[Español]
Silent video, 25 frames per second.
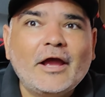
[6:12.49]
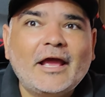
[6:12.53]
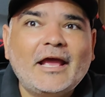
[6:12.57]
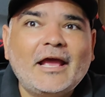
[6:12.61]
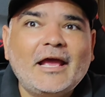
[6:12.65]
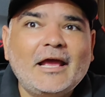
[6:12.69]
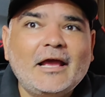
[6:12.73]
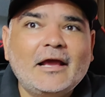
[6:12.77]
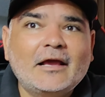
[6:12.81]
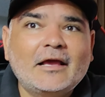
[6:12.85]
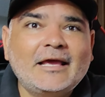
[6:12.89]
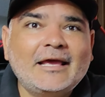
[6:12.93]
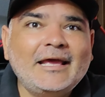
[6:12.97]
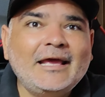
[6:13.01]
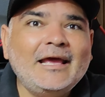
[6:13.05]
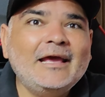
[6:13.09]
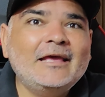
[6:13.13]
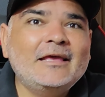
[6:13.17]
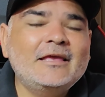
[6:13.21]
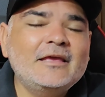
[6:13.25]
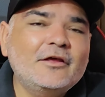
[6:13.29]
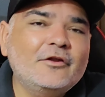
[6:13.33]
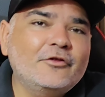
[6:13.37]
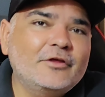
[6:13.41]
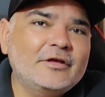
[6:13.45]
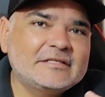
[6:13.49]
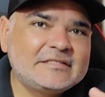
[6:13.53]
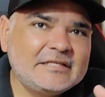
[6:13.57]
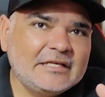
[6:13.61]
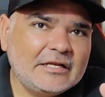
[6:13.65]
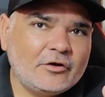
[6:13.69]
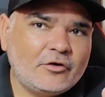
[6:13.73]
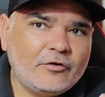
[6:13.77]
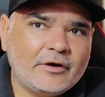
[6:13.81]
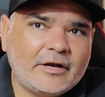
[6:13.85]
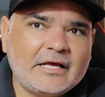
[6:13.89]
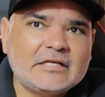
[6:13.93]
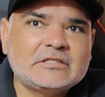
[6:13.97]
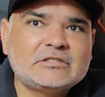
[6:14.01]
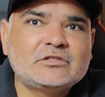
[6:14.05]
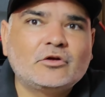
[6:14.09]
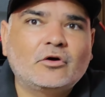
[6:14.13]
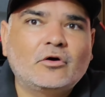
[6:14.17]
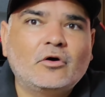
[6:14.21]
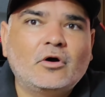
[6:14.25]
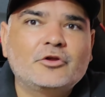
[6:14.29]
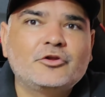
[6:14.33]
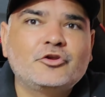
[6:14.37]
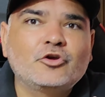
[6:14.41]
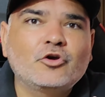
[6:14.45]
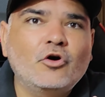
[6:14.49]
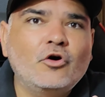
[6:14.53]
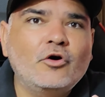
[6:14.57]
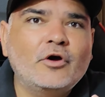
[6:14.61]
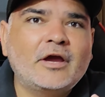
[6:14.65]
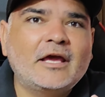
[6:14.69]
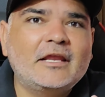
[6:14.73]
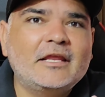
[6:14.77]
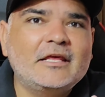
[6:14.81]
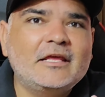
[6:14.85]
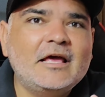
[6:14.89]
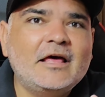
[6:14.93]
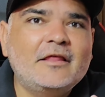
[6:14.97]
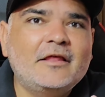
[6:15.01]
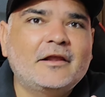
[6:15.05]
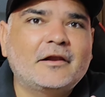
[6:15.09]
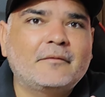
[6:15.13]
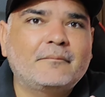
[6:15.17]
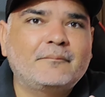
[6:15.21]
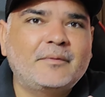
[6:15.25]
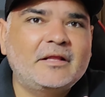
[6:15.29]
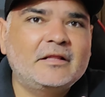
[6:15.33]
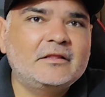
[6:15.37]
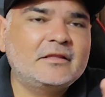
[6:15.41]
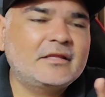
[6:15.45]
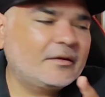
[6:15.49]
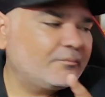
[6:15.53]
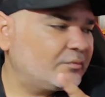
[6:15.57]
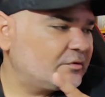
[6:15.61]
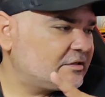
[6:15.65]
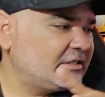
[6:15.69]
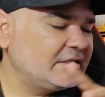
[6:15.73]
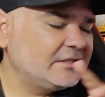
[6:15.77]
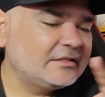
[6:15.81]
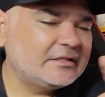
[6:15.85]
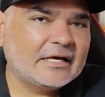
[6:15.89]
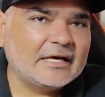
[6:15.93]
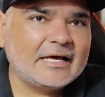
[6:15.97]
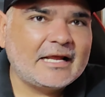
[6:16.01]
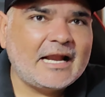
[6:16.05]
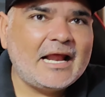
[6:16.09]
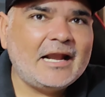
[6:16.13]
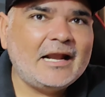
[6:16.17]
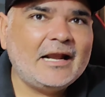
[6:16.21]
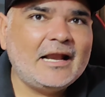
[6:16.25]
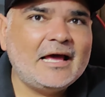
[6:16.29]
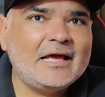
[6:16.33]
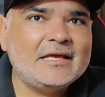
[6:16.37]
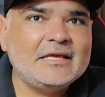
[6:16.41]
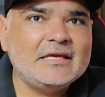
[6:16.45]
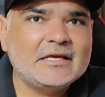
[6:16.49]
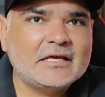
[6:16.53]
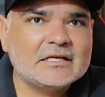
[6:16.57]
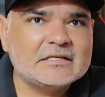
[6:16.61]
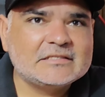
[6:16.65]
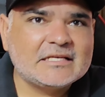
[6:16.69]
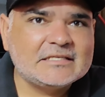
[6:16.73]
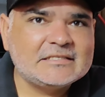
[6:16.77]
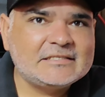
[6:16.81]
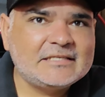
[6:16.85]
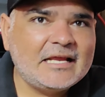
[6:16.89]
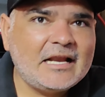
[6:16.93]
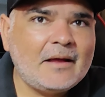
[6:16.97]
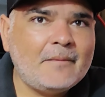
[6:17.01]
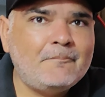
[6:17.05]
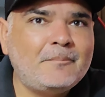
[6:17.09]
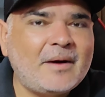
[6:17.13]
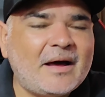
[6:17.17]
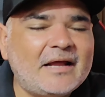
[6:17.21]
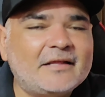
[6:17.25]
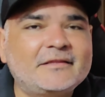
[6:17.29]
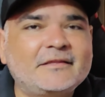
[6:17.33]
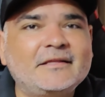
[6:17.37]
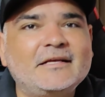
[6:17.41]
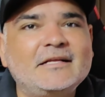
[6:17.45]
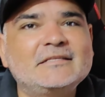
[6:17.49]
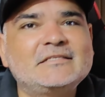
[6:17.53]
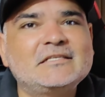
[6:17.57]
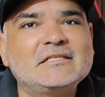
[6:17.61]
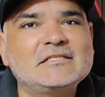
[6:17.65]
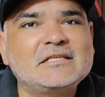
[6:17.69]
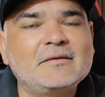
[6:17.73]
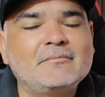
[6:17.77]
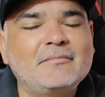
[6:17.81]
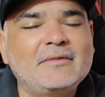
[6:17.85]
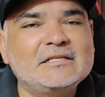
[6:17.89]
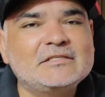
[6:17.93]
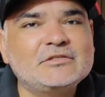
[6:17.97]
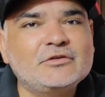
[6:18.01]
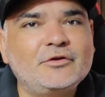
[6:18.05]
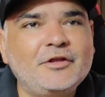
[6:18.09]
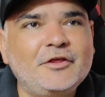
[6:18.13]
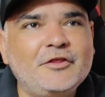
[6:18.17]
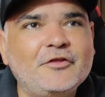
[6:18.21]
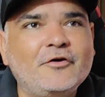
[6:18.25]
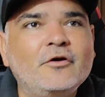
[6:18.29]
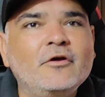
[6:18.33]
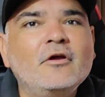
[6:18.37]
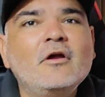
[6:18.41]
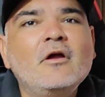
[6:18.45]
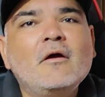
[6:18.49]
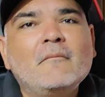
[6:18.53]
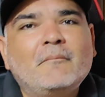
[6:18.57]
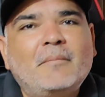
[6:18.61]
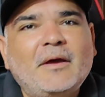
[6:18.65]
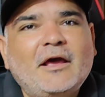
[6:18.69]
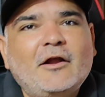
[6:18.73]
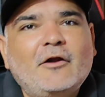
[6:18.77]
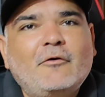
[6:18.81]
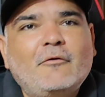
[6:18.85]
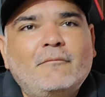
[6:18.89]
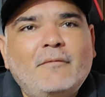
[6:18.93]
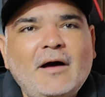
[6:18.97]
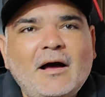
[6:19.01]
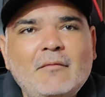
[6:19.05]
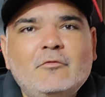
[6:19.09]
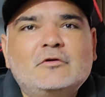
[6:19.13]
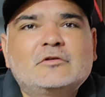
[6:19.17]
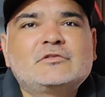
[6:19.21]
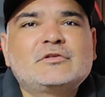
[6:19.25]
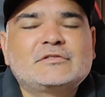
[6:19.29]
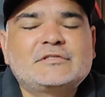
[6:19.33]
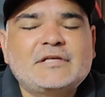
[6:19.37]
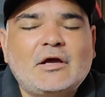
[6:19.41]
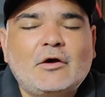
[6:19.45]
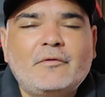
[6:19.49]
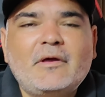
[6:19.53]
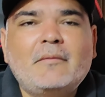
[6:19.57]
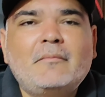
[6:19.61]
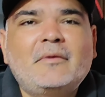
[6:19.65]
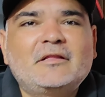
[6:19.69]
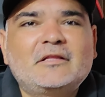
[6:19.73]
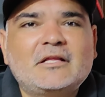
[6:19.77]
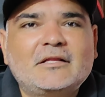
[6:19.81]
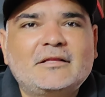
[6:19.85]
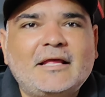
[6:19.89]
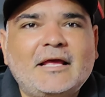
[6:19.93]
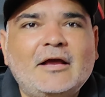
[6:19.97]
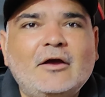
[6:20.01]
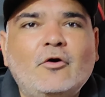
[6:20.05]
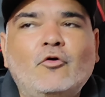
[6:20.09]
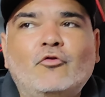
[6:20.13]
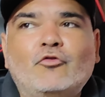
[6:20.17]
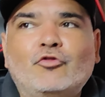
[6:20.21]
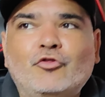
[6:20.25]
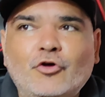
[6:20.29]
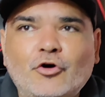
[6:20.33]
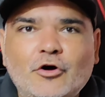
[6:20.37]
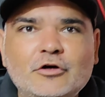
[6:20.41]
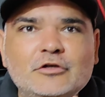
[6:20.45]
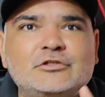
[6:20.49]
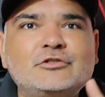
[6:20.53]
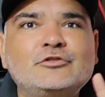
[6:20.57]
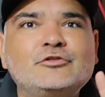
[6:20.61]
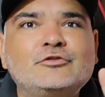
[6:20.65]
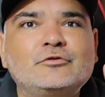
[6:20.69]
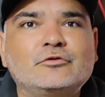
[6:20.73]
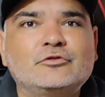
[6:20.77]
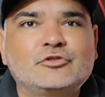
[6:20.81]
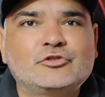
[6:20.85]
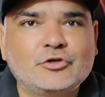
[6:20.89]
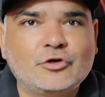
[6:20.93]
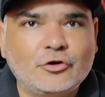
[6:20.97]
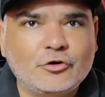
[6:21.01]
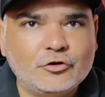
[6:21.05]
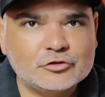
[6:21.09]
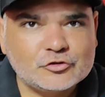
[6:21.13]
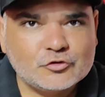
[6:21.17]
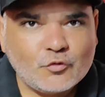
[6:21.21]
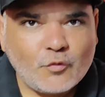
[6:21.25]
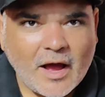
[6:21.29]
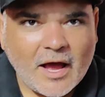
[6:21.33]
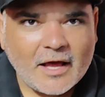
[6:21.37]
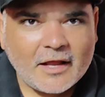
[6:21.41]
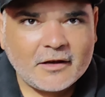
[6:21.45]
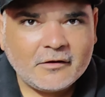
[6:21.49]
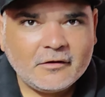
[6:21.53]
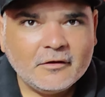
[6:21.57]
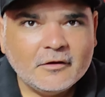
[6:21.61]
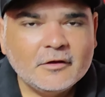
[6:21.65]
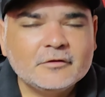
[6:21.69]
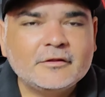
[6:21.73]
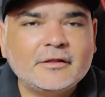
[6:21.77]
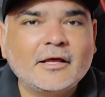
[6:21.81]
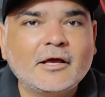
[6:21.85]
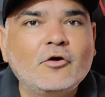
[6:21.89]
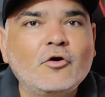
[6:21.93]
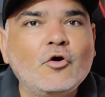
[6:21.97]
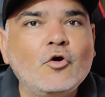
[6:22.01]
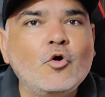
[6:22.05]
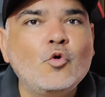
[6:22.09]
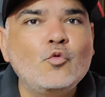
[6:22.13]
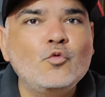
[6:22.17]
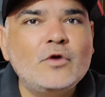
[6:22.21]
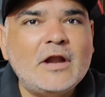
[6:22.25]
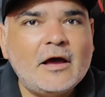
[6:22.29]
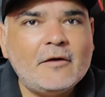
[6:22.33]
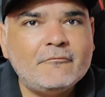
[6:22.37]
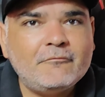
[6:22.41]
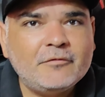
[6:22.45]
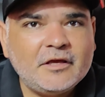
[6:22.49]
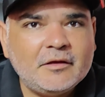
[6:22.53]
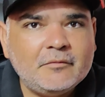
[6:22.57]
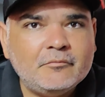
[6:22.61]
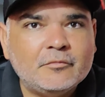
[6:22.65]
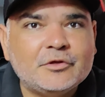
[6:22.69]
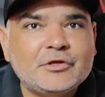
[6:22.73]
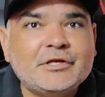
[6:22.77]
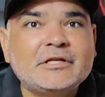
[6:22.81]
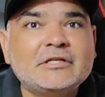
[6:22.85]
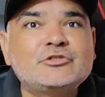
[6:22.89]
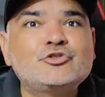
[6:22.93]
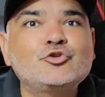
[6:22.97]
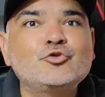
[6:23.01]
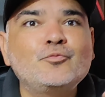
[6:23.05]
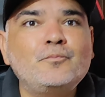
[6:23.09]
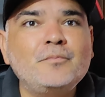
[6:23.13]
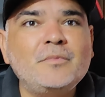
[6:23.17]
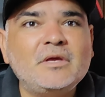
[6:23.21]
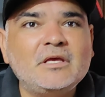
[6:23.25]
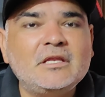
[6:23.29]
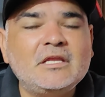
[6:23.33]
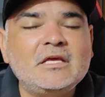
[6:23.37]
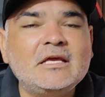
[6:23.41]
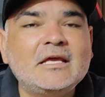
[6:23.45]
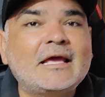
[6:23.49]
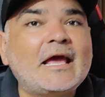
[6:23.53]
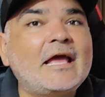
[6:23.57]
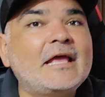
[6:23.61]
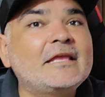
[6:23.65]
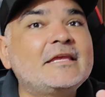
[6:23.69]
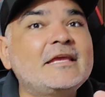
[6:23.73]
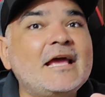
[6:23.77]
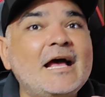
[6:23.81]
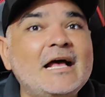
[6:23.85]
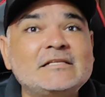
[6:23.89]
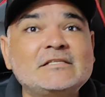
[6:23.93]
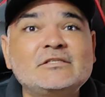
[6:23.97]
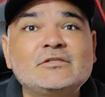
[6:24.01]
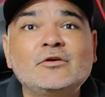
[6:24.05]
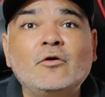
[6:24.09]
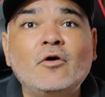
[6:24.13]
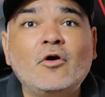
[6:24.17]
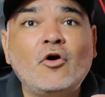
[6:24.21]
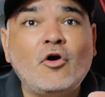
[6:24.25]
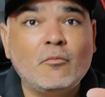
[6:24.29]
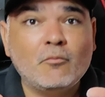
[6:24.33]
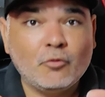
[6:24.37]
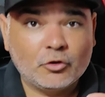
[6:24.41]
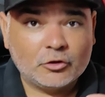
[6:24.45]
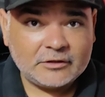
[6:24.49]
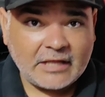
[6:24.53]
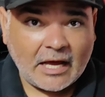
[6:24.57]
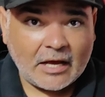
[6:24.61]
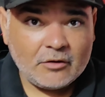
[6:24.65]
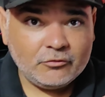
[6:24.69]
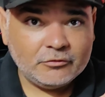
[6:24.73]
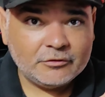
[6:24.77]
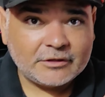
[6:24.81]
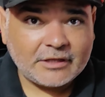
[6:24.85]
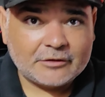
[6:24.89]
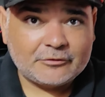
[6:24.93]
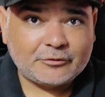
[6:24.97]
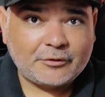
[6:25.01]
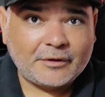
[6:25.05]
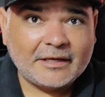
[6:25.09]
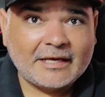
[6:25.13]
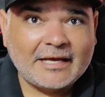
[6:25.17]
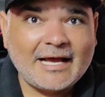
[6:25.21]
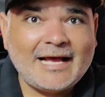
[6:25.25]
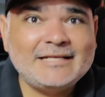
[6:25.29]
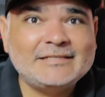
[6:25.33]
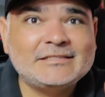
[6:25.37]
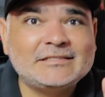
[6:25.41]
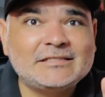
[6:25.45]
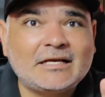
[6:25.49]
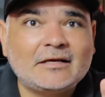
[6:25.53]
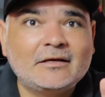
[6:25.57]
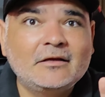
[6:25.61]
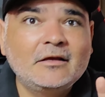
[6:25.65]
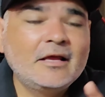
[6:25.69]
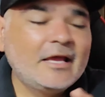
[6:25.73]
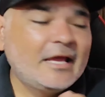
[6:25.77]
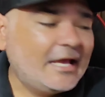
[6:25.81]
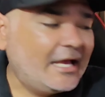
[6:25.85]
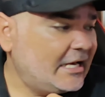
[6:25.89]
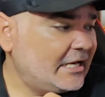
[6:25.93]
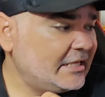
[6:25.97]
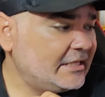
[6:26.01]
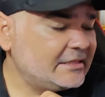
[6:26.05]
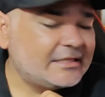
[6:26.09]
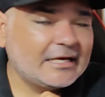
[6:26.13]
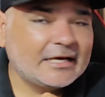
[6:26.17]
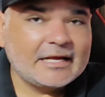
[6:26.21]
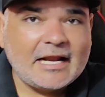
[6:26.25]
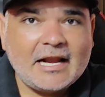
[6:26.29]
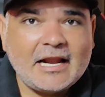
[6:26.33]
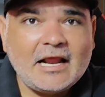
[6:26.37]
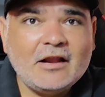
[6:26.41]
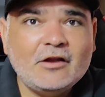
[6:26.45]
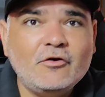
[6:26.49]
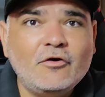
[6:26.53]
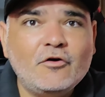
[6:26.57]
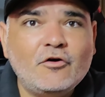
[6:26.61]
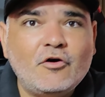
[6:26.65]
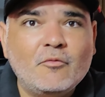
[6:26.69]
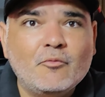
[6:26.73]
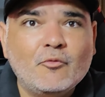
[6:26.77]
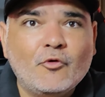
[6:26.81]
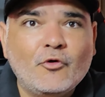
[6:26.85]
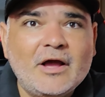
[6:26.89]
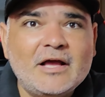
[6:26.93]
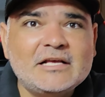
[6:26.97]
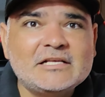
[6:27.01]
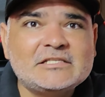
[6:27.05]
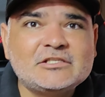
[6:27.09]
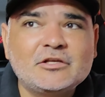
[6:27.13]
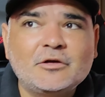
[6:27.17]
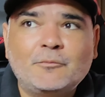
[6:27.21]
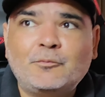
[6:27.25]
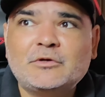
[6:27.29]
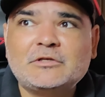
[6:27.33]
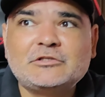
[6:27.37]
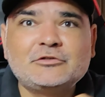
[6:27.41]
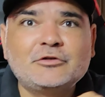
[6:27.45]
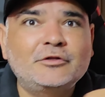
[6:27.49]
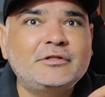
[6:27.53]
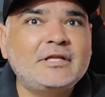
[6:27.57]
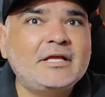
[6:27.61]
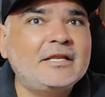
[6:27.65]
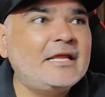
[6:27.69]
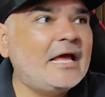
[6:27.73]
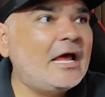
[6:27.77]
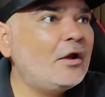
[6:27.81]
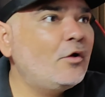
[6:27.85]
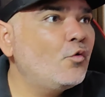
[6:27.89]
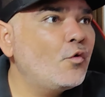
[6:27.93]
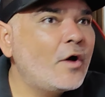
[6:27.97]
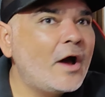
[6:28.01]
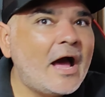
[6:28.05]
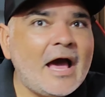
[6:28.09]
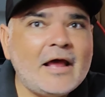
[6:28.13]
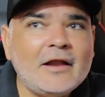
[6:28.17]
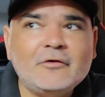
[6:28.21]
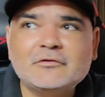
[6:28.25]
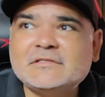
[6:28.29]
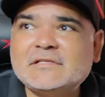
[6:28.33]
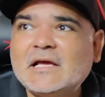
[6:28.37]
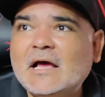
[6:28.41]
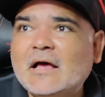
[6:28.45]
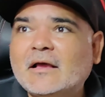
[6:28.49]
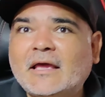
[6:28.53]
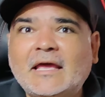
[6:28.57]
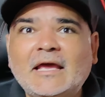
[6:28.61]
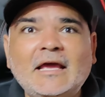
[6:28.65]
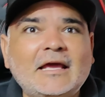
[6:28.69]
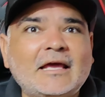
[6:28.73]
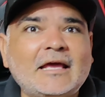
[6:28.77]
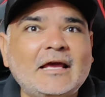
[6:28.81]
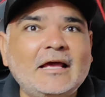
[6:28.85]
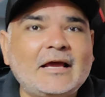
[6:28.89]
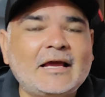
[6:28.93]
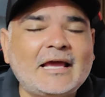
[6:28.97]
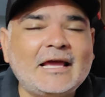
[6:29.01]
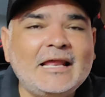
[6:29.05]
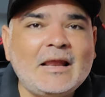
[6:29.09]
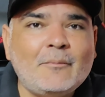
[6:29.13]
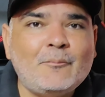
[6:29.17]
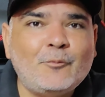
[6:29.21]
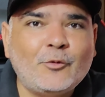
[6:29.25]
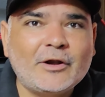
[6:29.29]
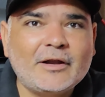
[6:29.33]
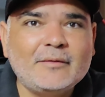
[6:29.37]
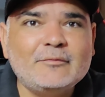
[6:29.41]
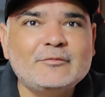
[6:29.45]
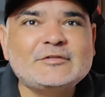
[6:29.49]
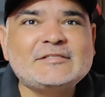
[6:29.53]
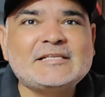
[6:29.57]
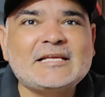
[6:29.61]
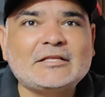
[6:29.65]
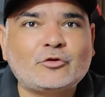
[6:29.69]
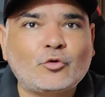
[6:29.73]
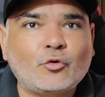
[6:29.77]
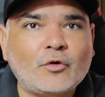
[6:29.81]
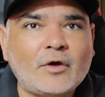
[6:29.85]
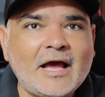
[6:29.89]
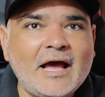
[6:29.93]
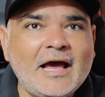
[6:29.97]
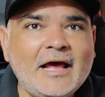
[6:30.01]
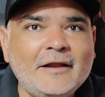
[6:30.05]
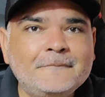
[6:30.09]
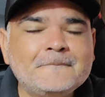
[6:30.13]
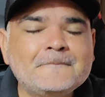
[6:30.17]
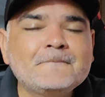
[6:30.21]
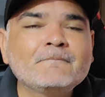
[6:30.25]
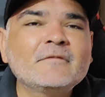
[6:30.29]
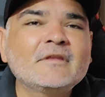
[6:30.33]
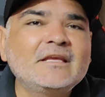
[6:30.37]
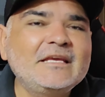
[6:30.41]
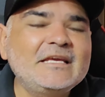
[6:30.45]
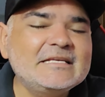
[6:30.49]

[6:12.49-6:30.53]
Eh, ¿Qué quiero decir con esto? Yo quería de repente pues integrarla y que se hiciera parte del sistema de sonido, pero vamos, o sea, obviamente tengo dos Sonos One, tengo una BIM y el Sub Mini que ya son como tal un teatro en casa. El integrar algo como esto pues no tenía lugar, o sea, qué la ponemos a tocar?